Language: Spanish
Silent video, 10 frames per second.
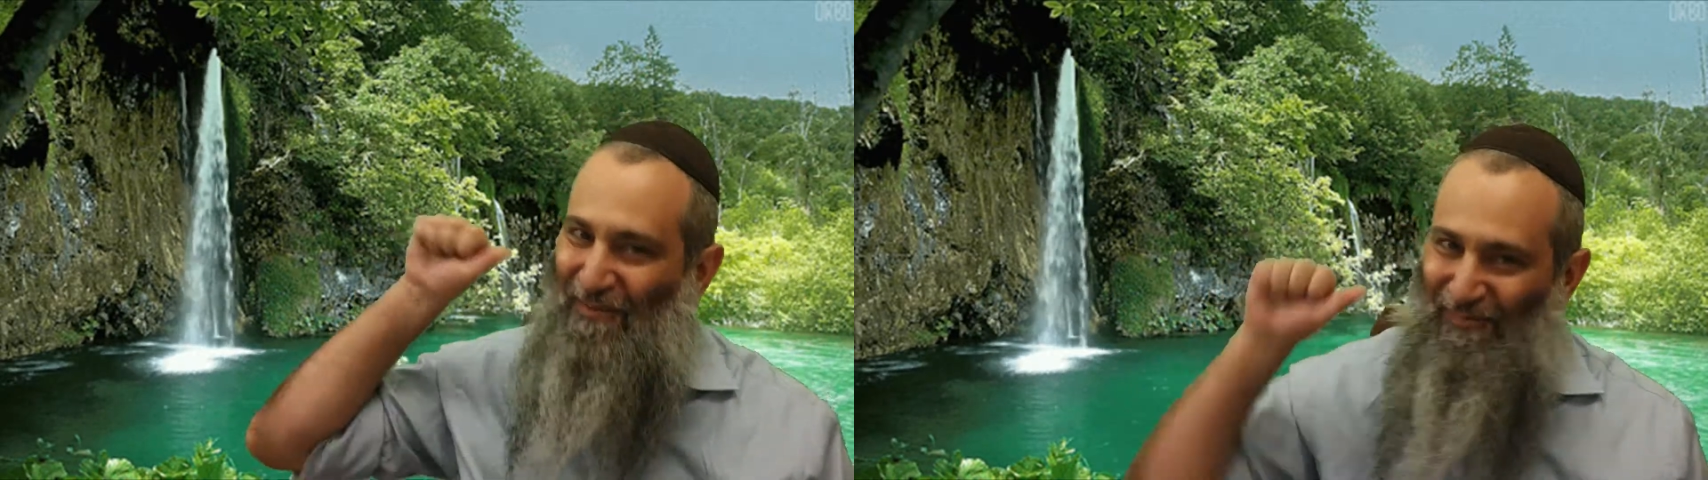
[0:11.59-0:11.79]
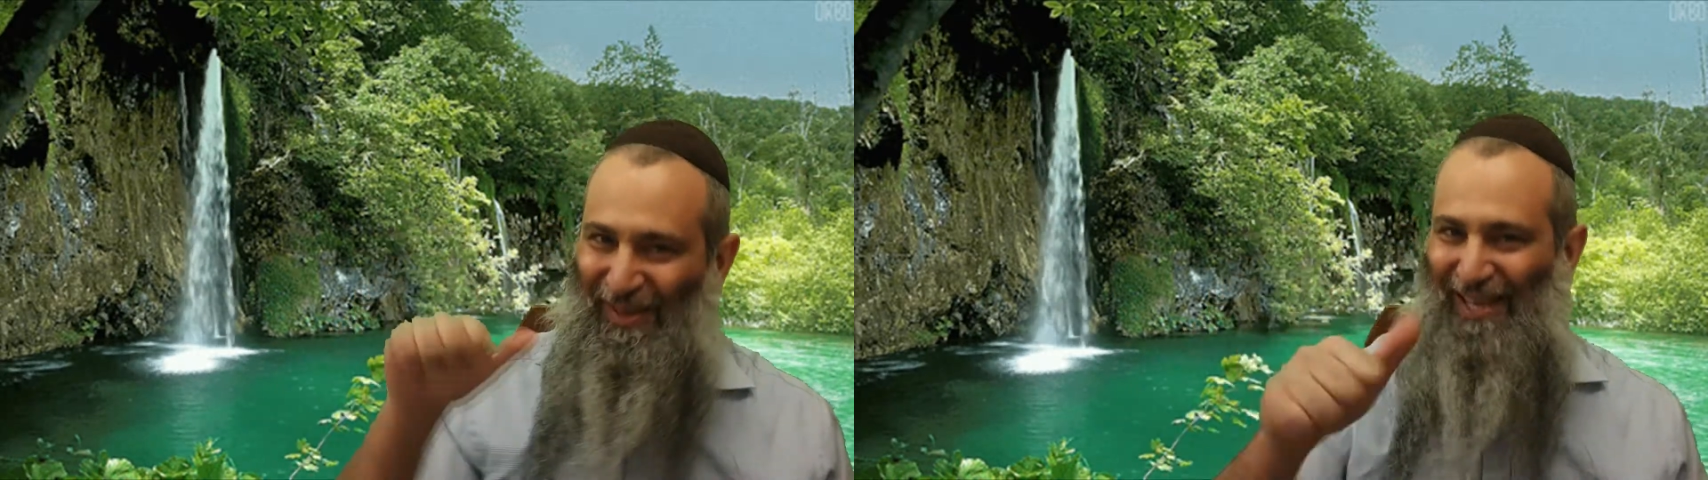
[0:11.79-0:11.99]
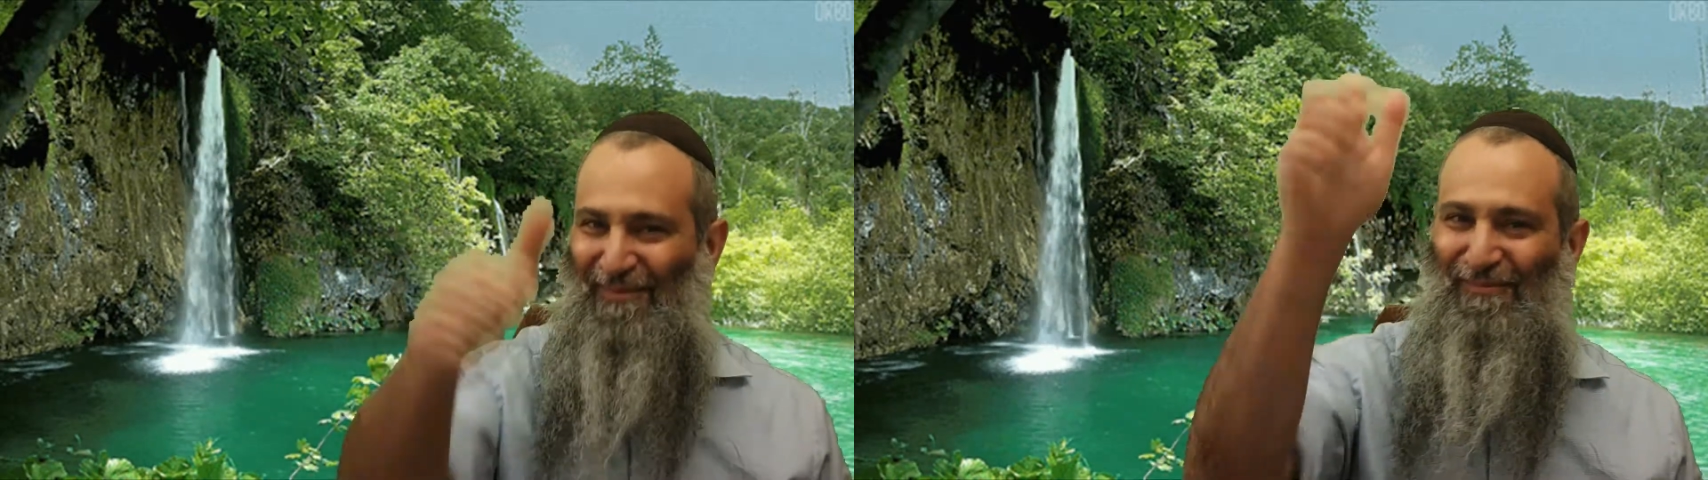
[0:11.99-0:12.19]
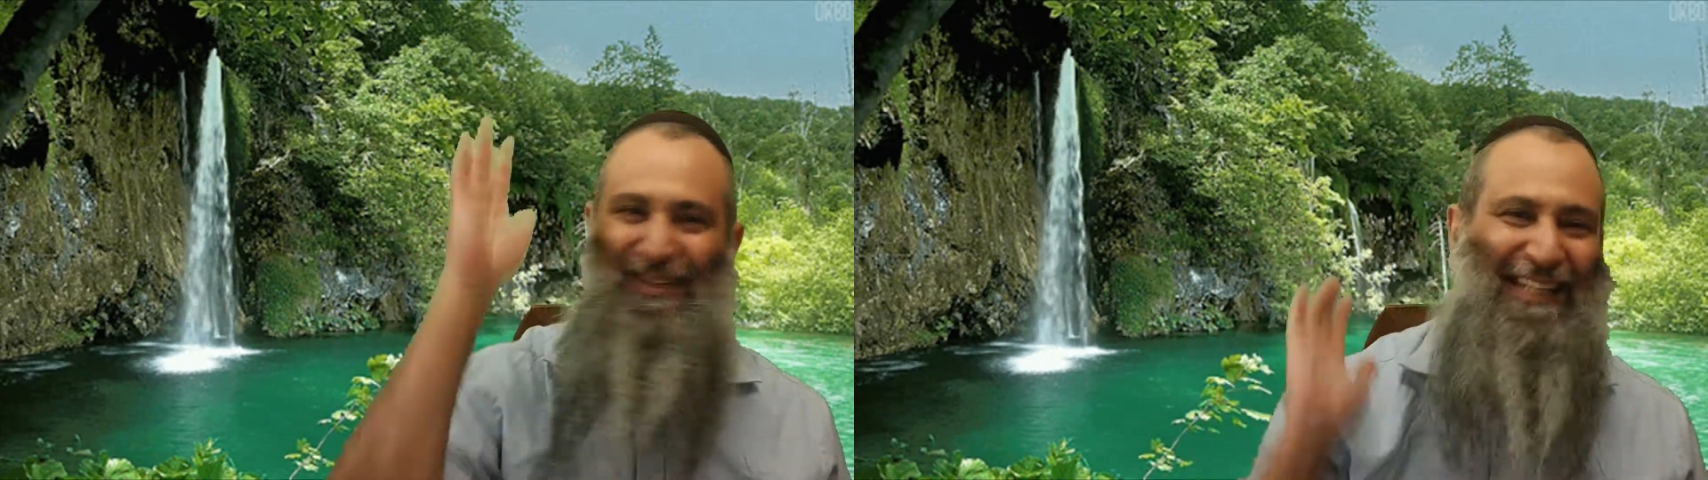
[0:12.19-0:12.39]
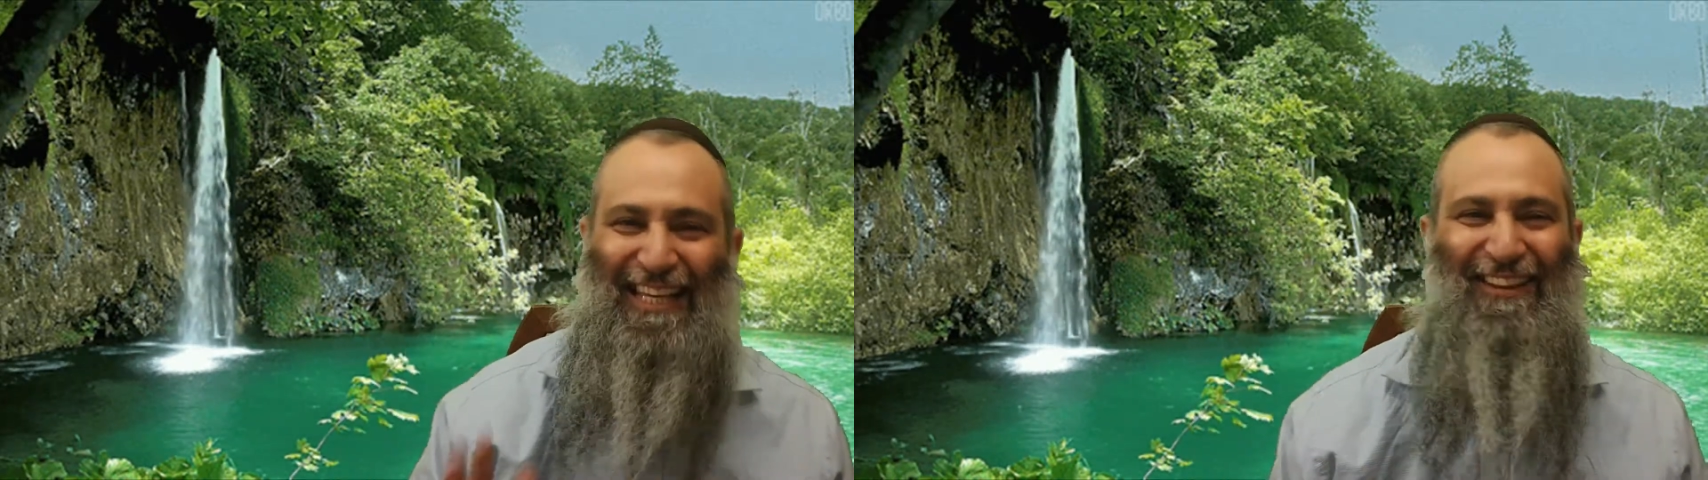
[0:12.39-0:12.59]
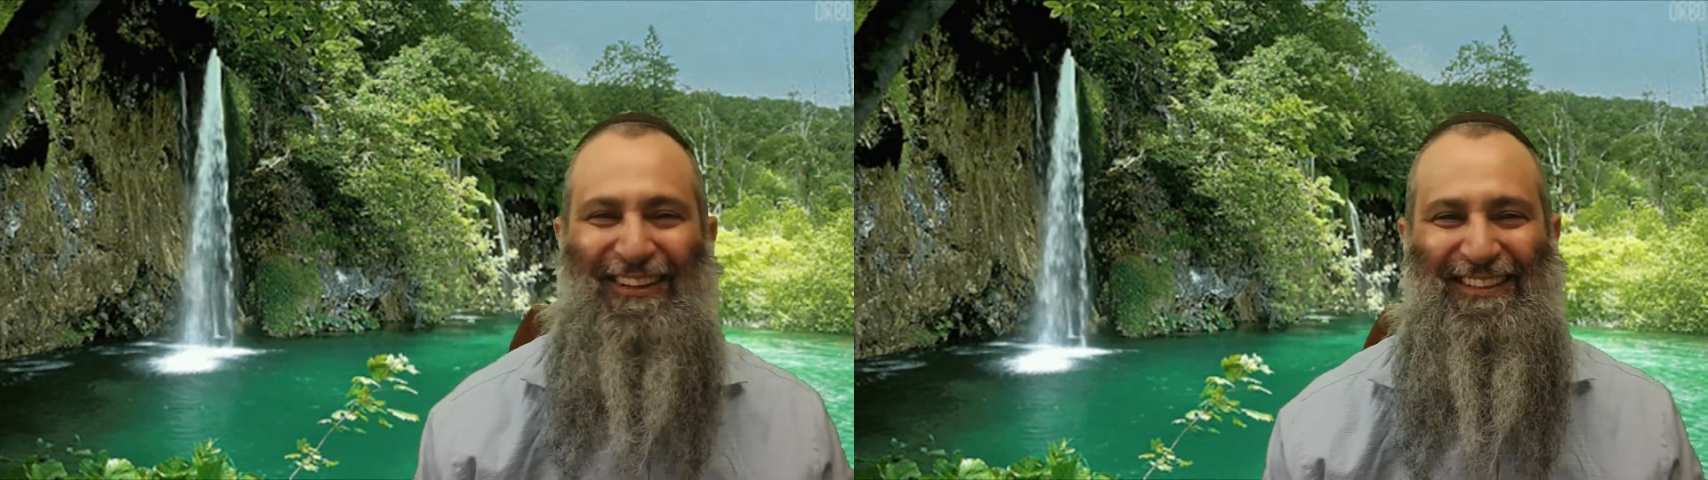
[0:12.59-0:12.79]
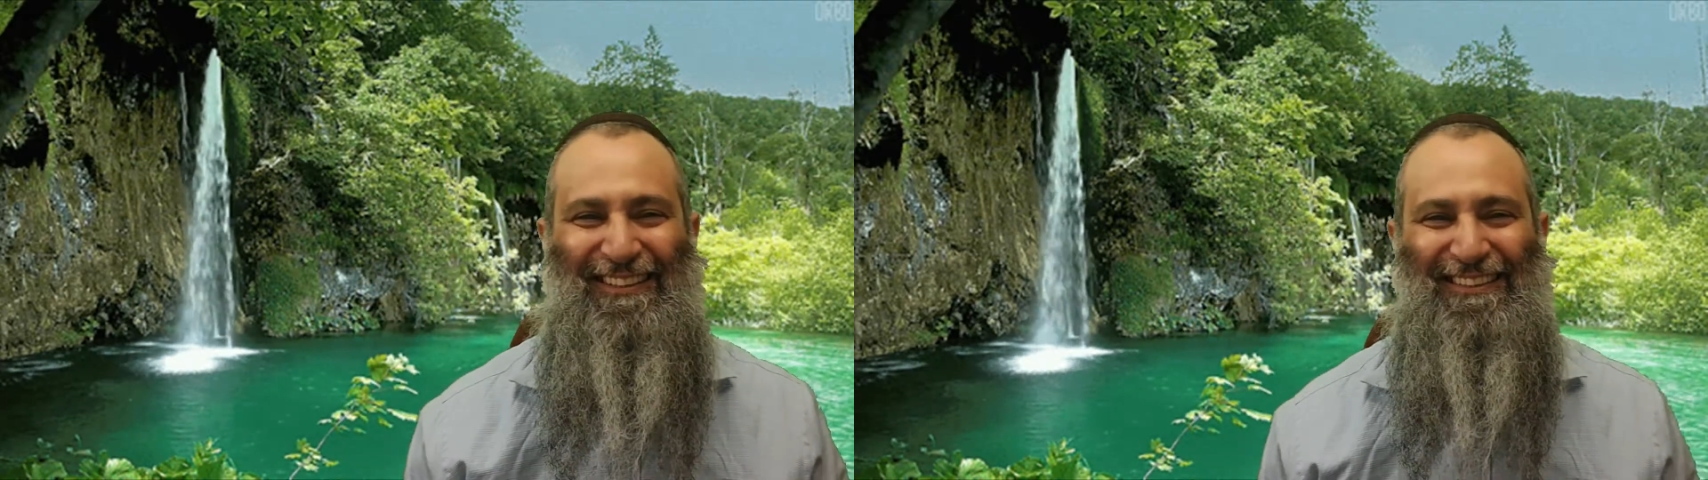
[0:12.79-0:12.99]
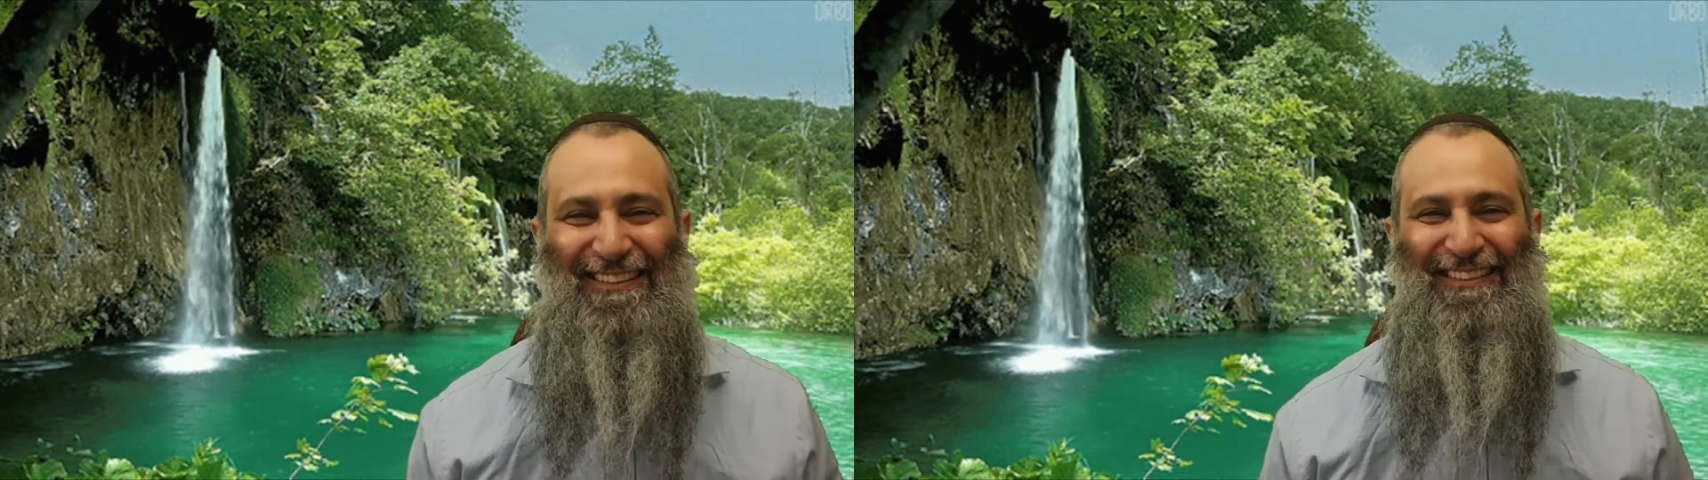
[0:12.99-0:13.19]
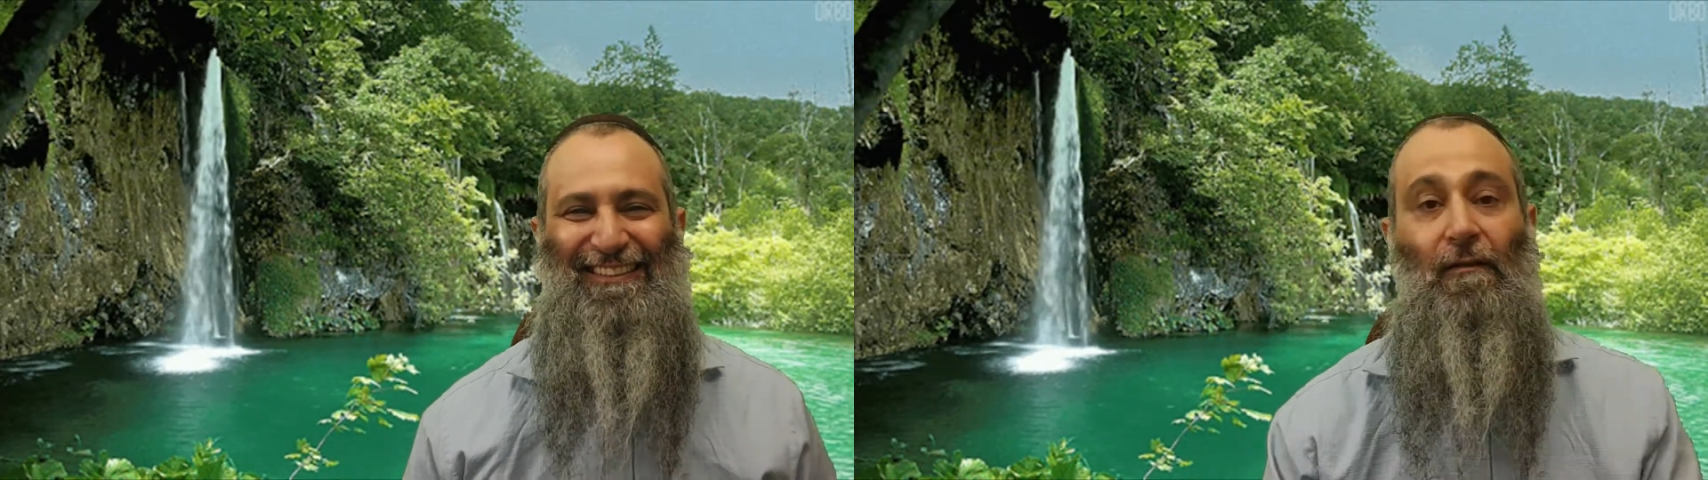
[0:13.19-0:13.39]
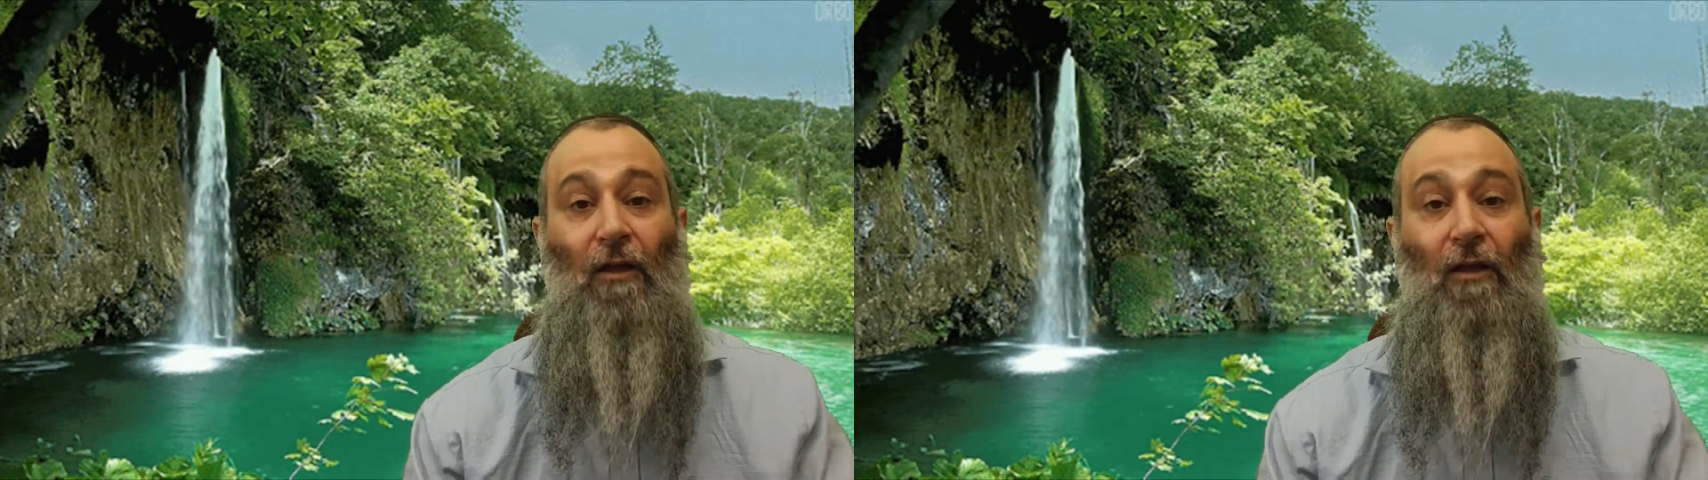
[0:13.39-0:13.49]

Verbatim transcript: bienvenidos.